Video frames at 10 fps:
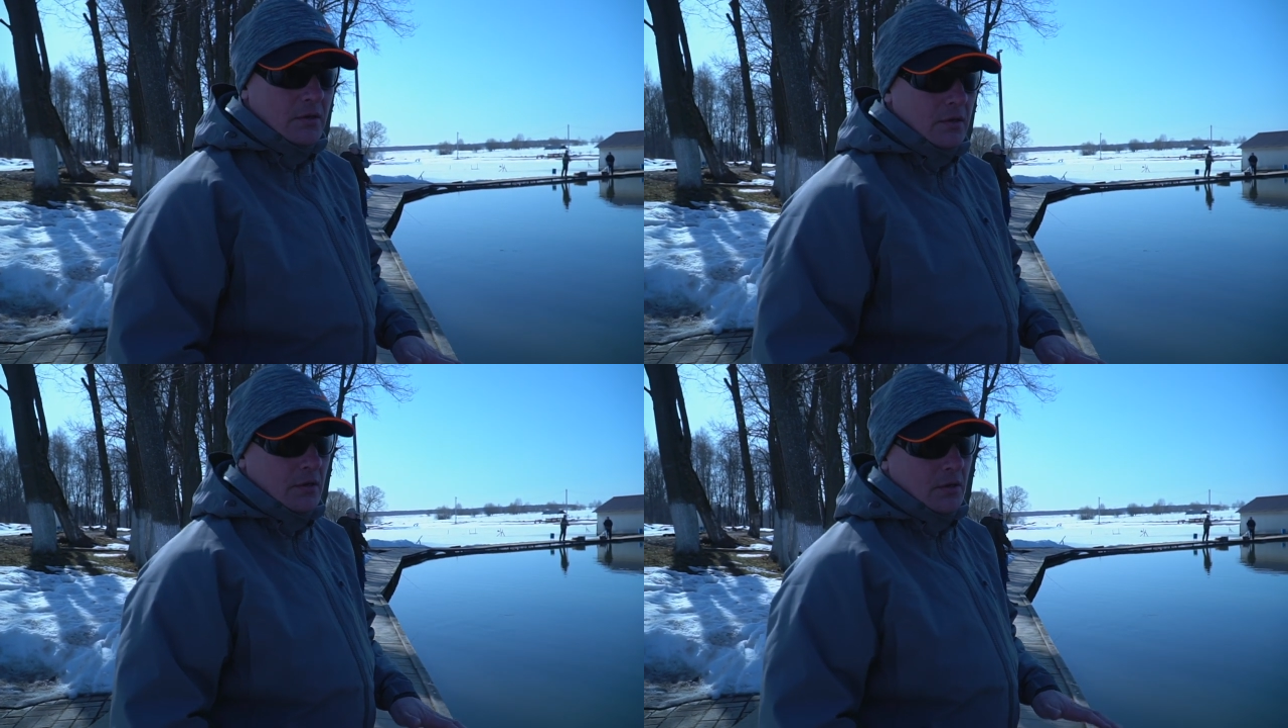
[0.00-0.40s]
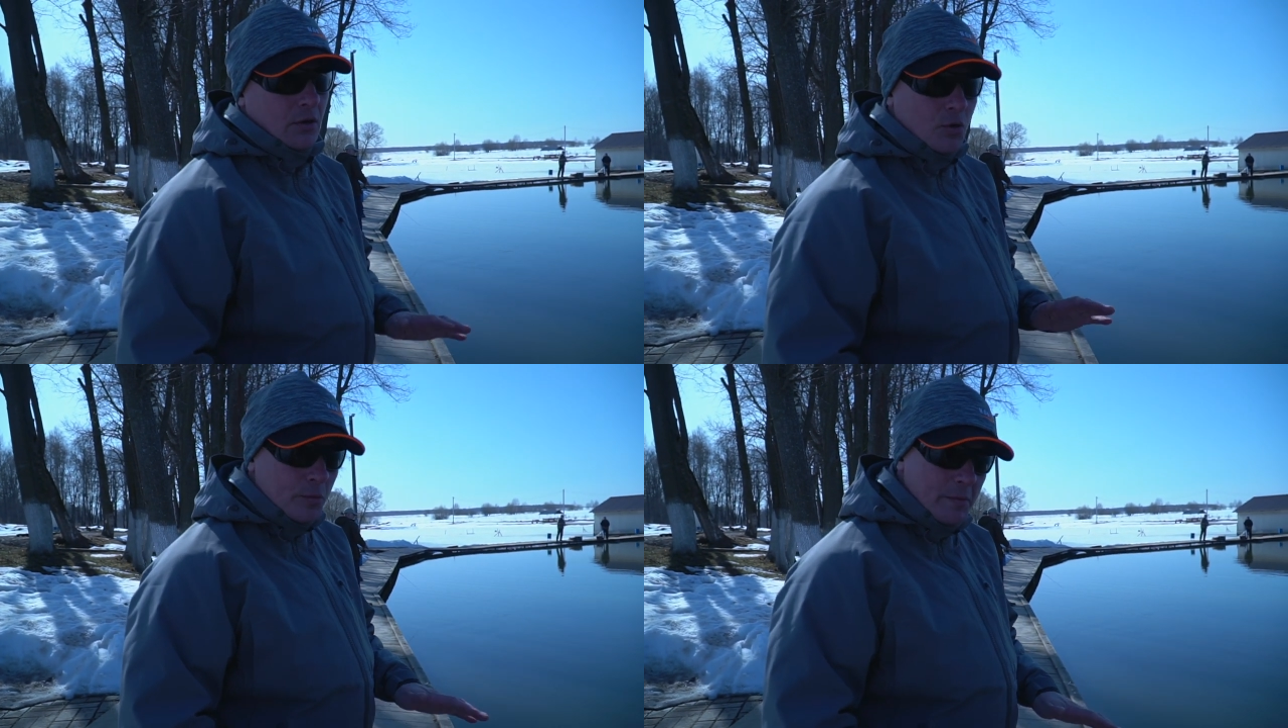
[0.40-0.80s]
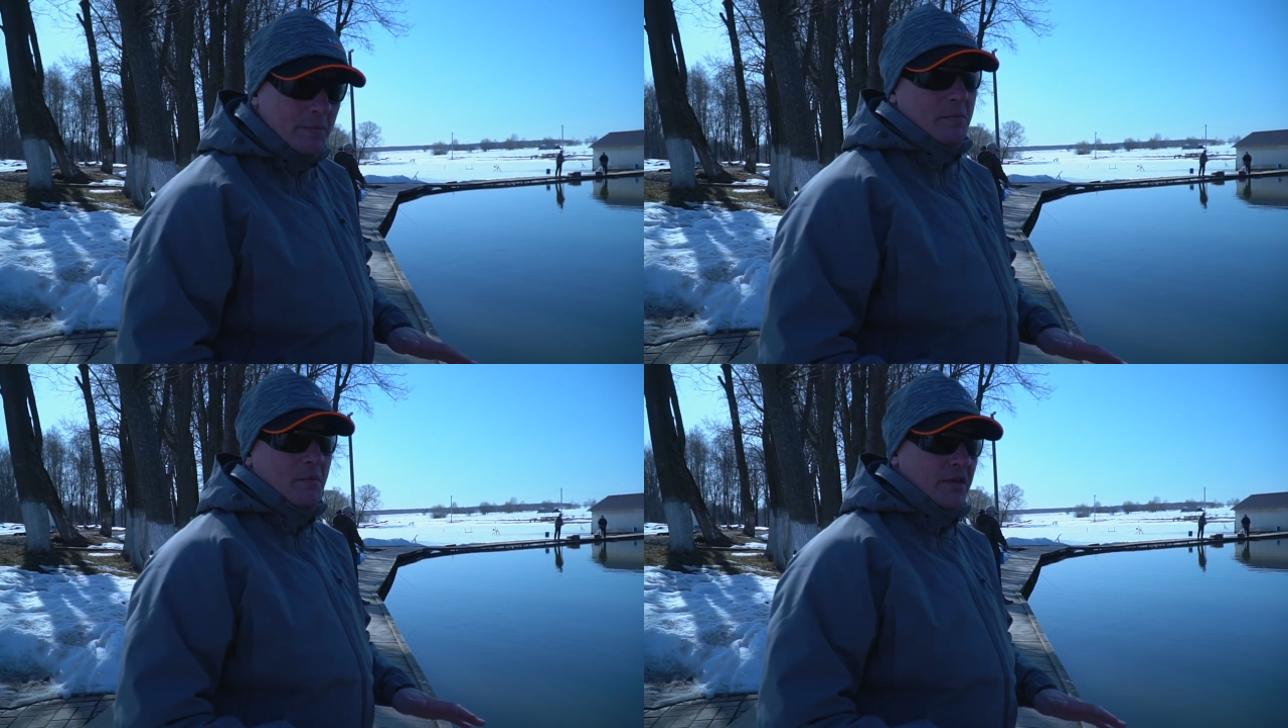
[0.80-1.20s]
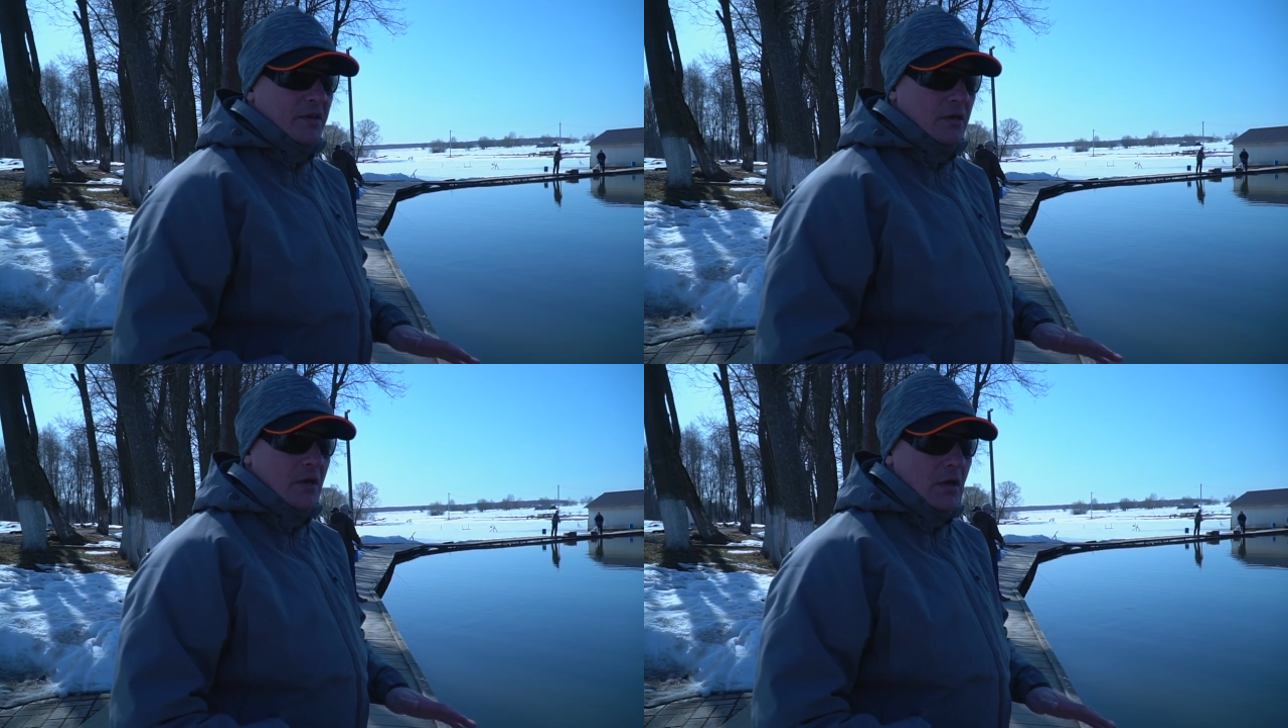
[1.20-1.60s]
а, крупных приманок,
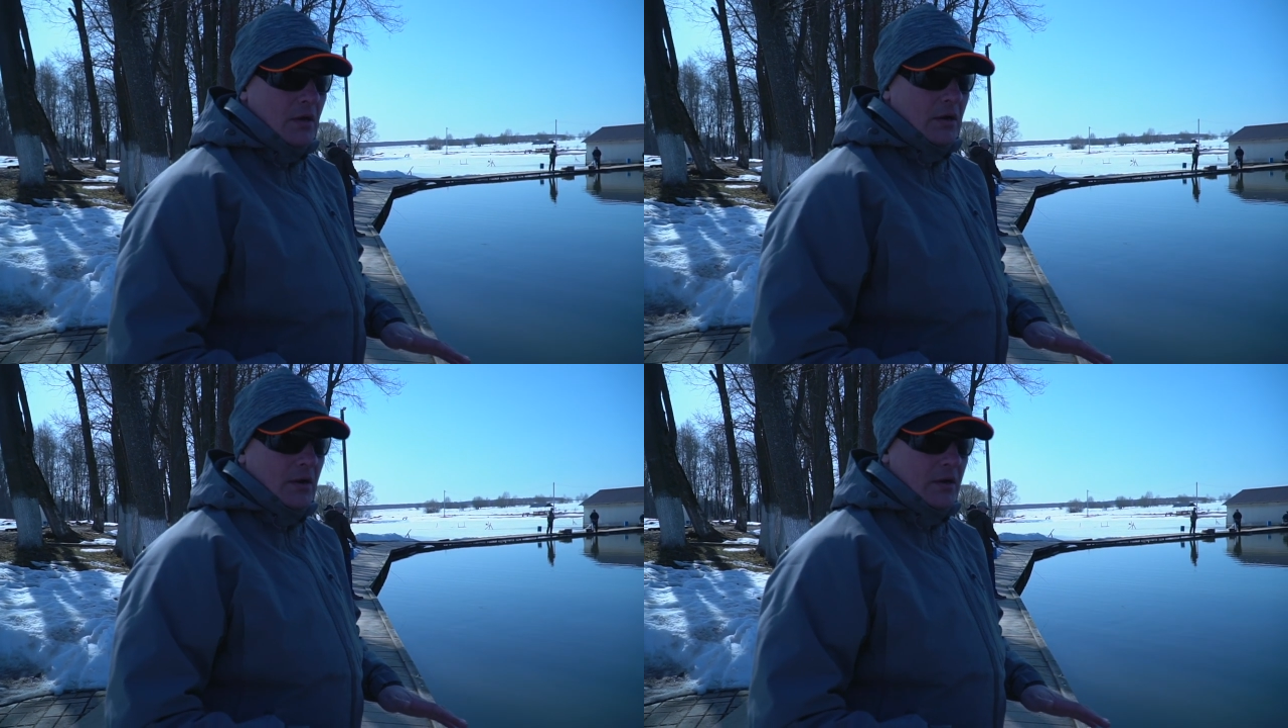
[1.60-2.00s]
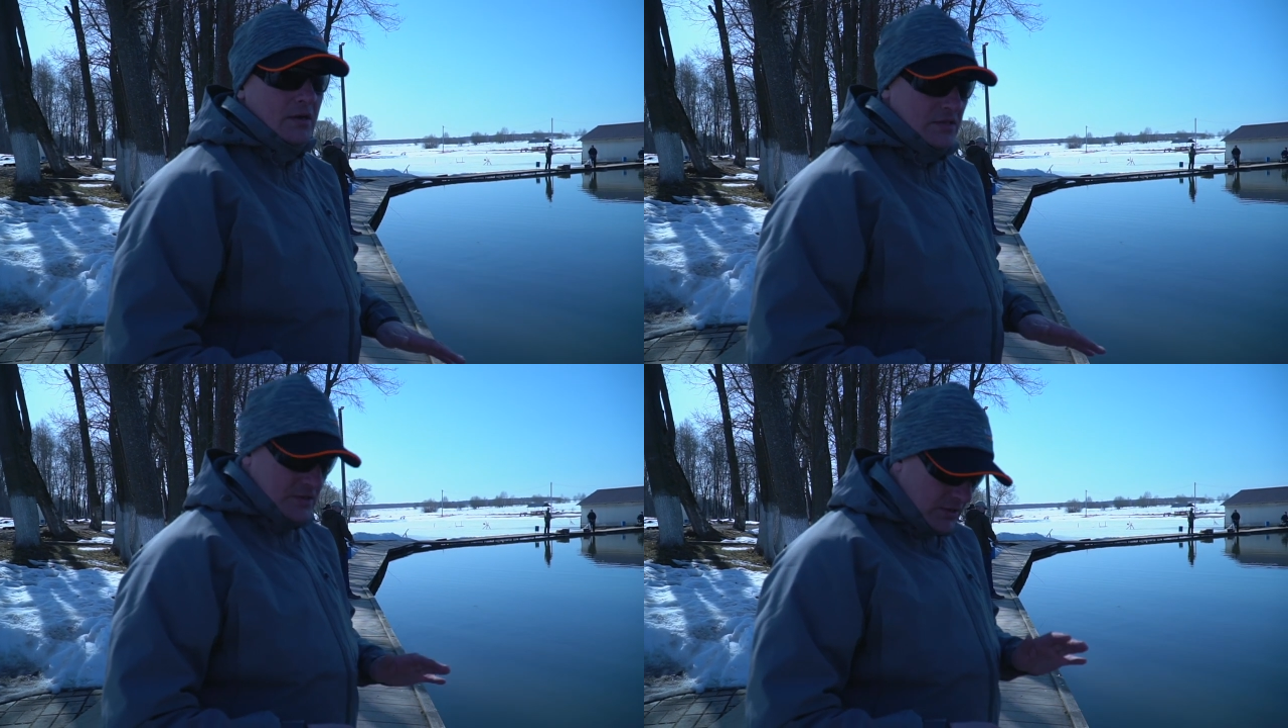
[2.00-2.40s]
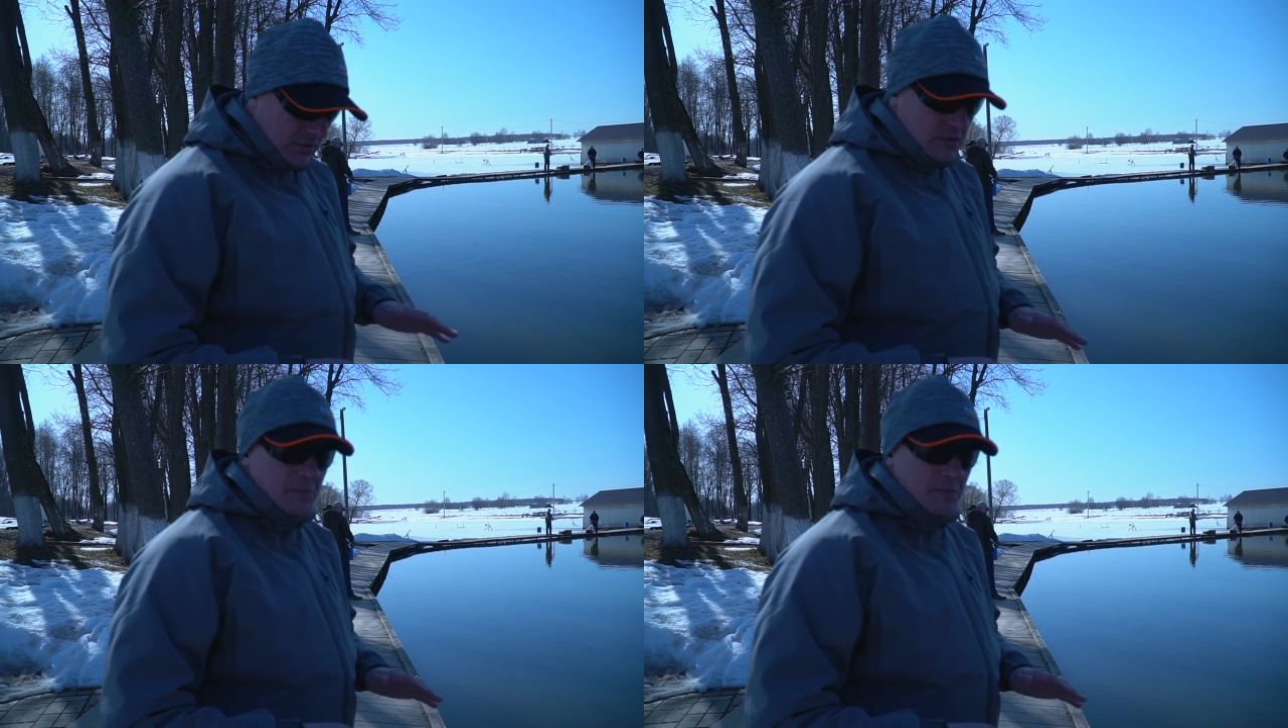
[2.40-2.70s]
а, сделаны